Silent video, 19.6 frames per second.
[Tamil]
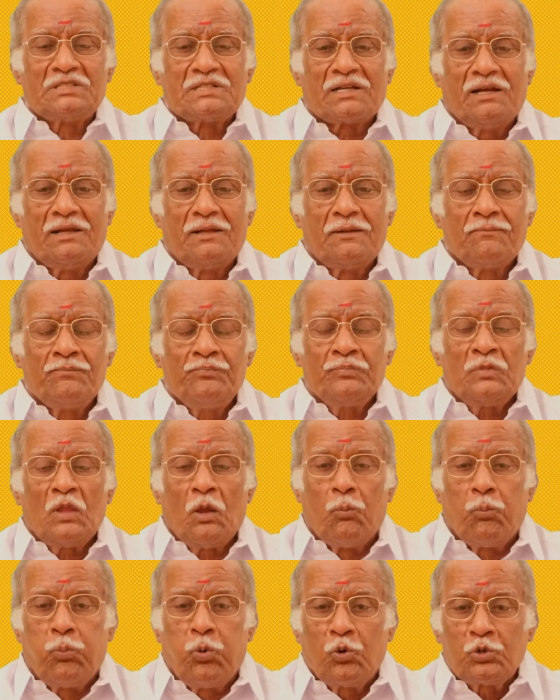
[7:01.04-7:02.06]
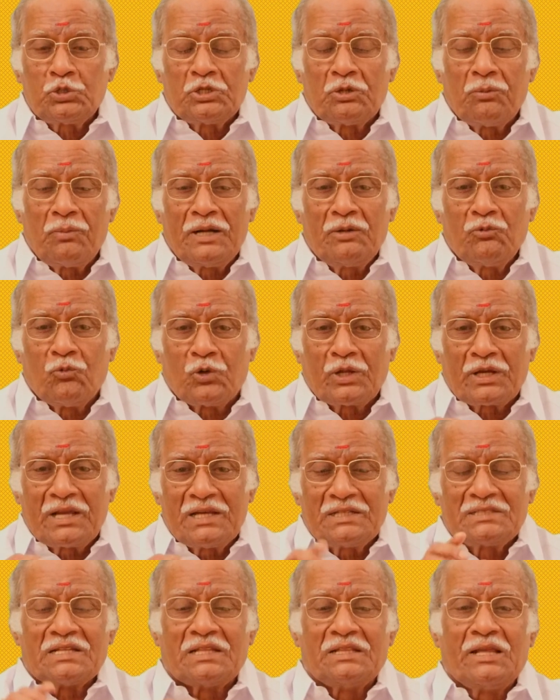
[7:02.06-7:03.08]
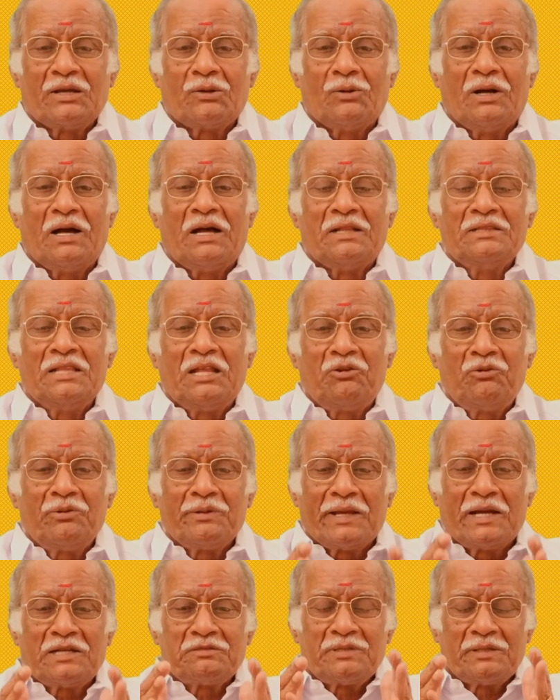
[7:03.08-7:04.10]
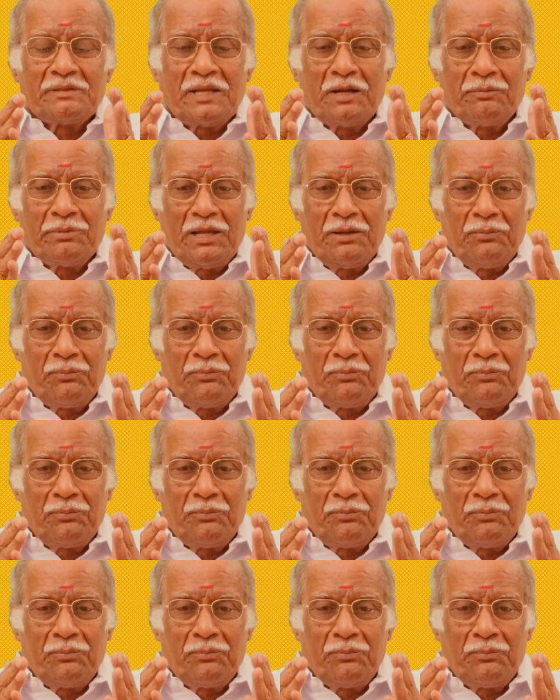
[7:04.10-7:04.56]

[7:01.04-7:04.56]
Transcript: வச்சுக்க பூட்டினமான்னு உனக்கே சந்தேகம் அந்தளவு அளவு ஞாபக சக்தி அப்படியே